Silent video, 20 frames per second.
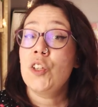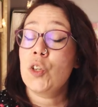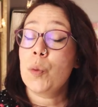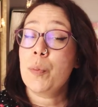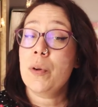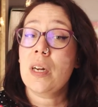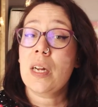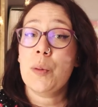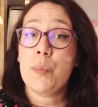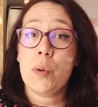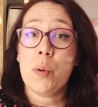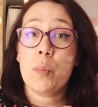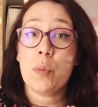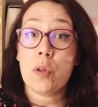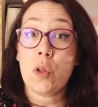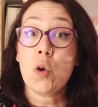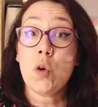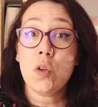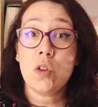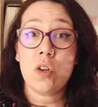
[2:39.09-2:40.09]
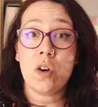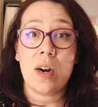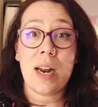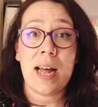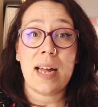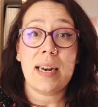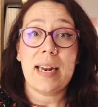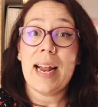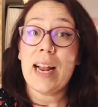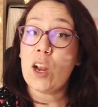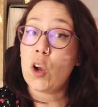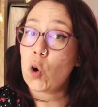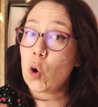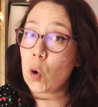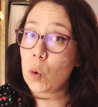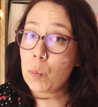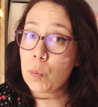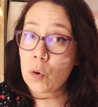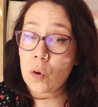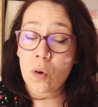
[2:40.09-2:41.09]
Yo, por ejemplo, puedo controlar el
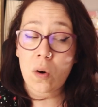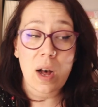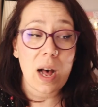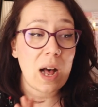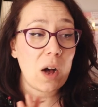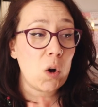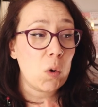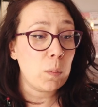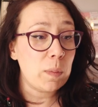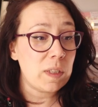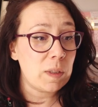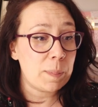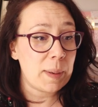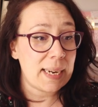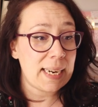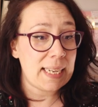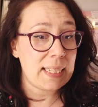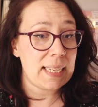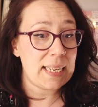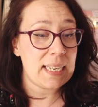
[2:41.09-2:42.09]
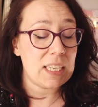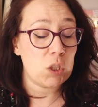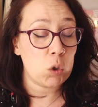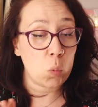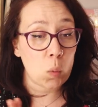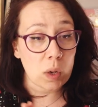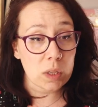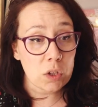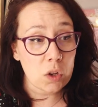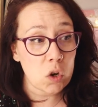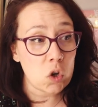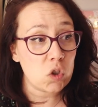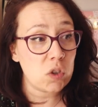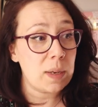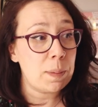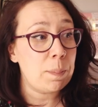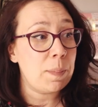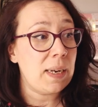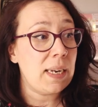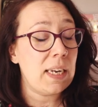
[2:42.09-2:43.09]
cómo hago mis paquetes, cuándo
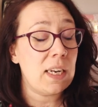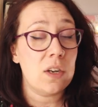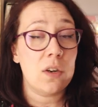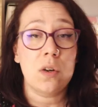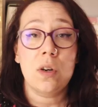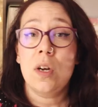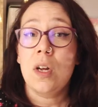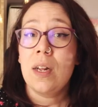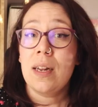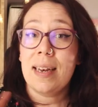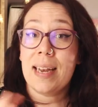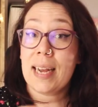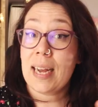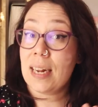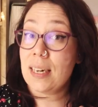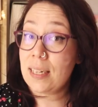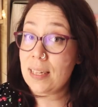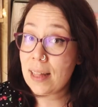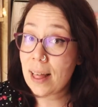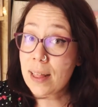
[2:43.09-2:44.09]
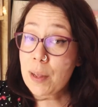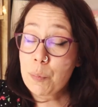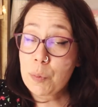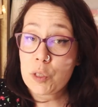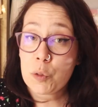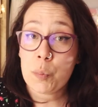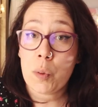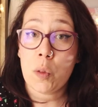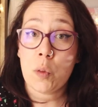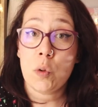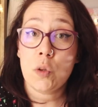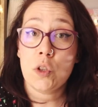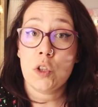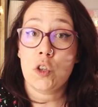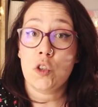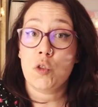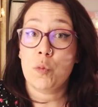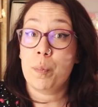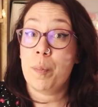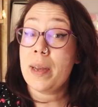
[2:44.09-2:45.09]
los envío, la calidad de mis
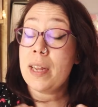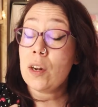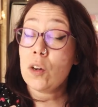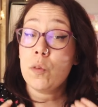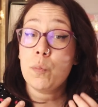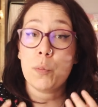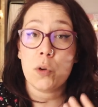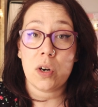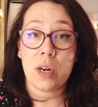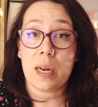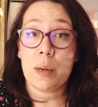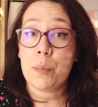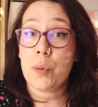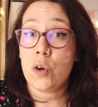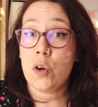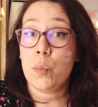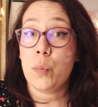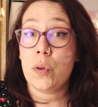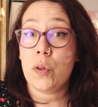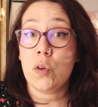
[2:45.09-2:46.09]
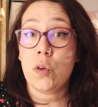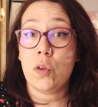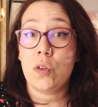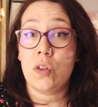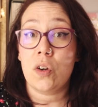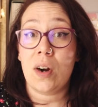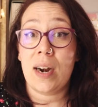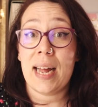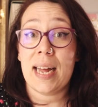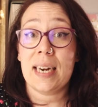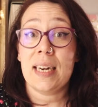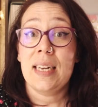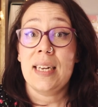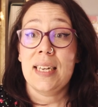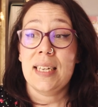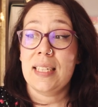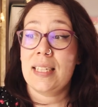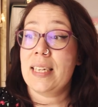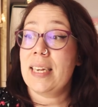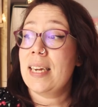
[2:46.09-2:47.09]
productos, pero, por ejemplo, no puedo controlar
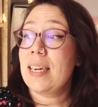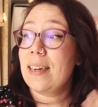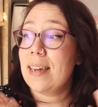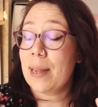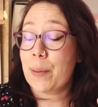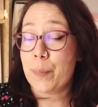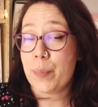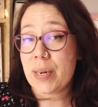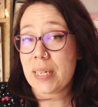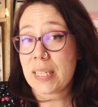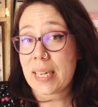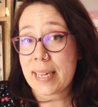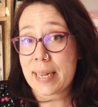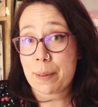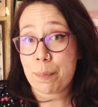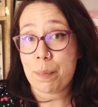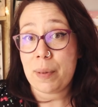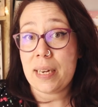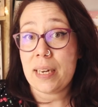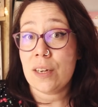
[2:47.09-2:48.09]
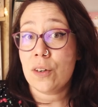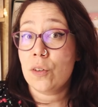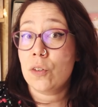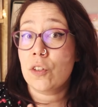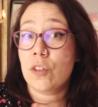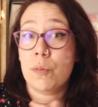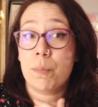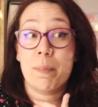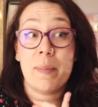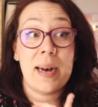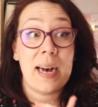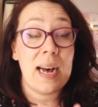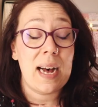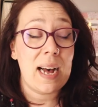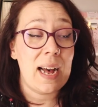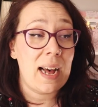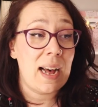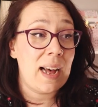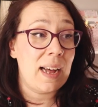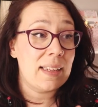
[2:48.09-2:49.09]
si la empresa de envíos
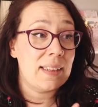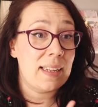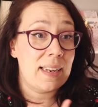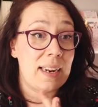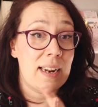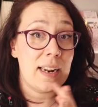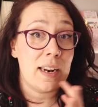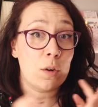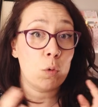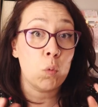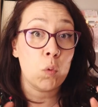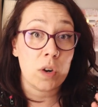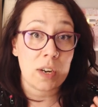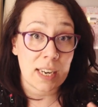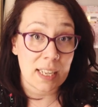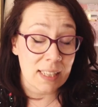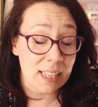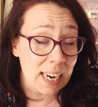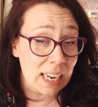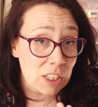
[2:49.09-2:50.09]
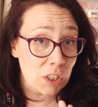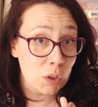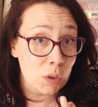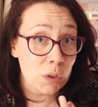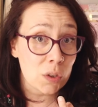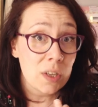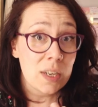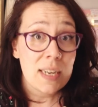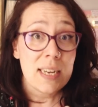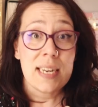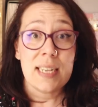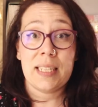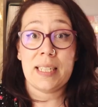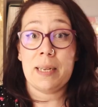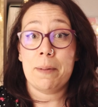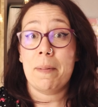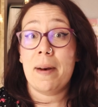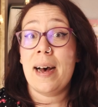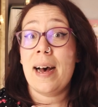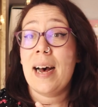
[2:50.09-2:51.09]
va a tener un retraso,
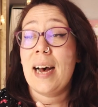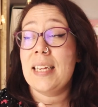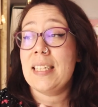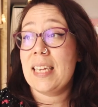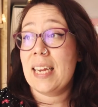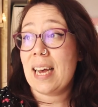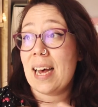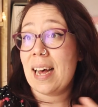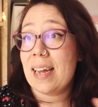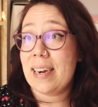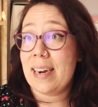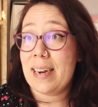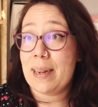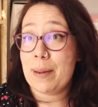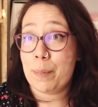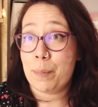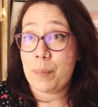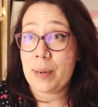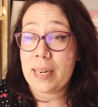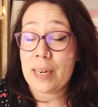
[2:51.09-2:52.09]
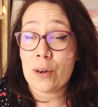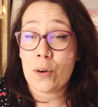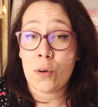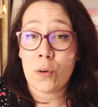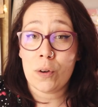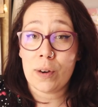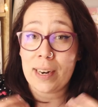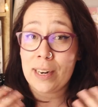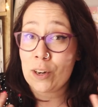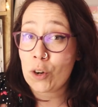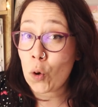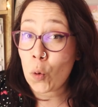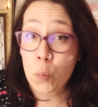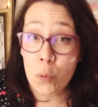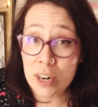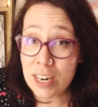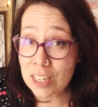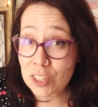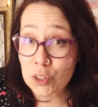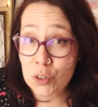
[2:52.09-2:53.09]
si va a llegar el envío en no
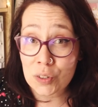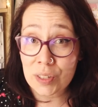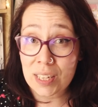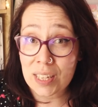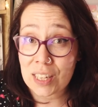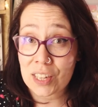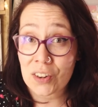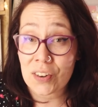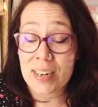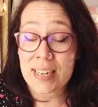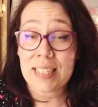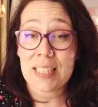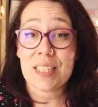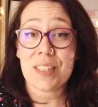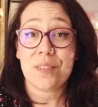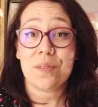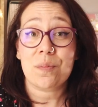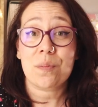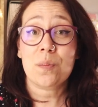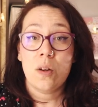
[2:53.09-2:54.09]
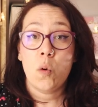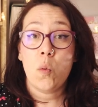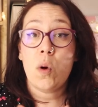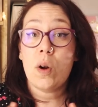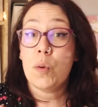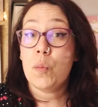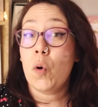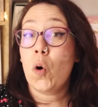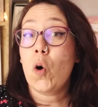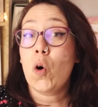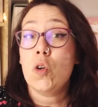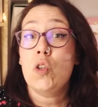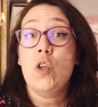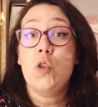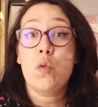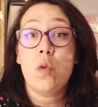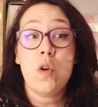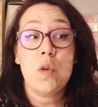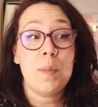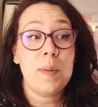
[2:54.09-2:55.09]
buenas condiciones o a lo mejor
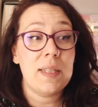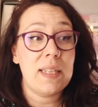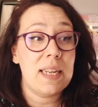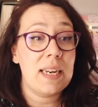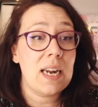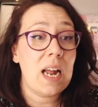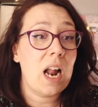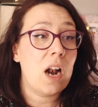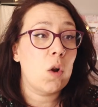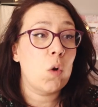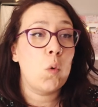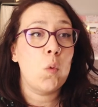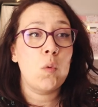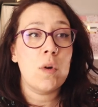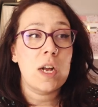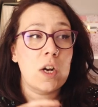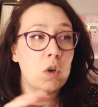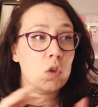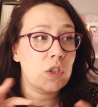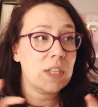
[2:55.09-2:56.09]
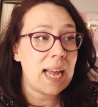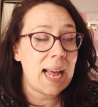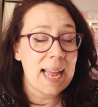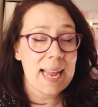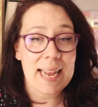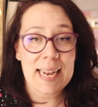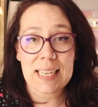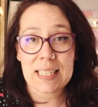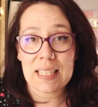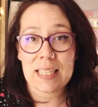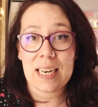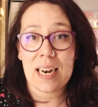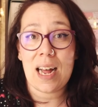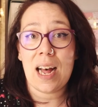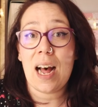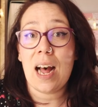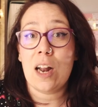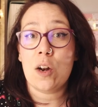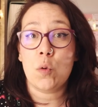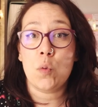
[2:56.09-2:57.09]
yo suelo meter alguna cosa
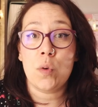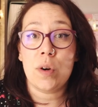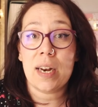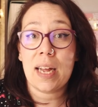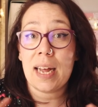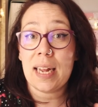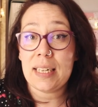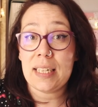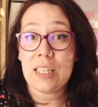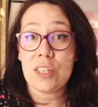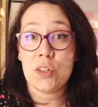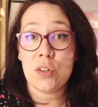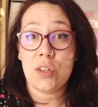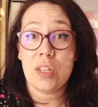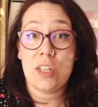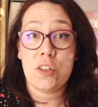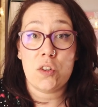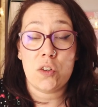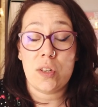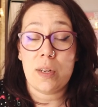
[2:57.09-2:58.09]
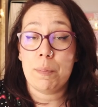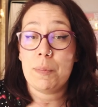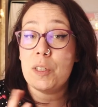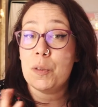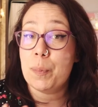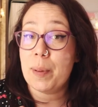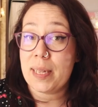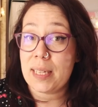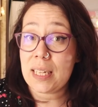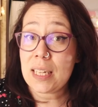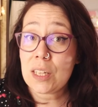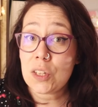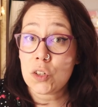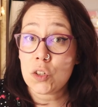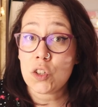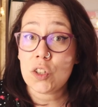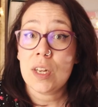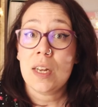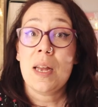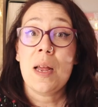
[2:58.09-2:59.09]
extra, algún regalito dentro de mis
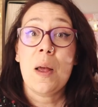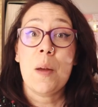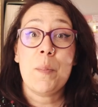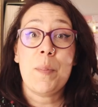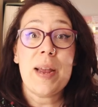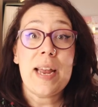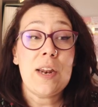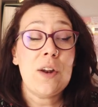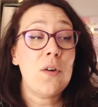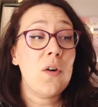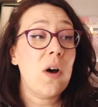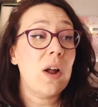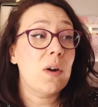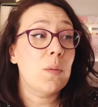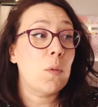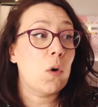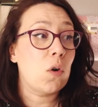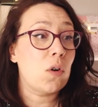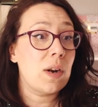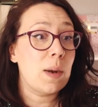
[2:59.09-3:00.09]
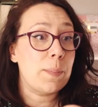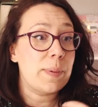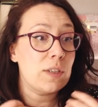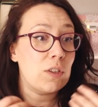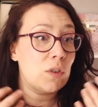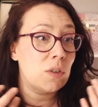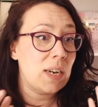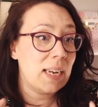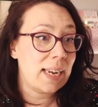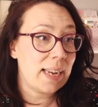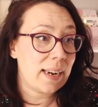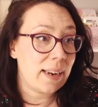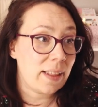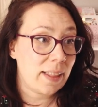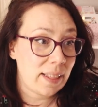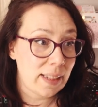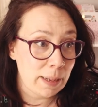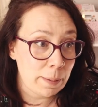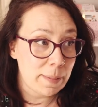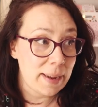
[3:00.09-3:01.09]
pedidos, pero a lo mejor la persona que
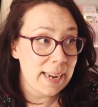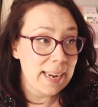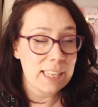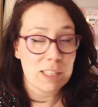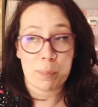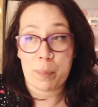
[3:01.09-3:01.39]
recibe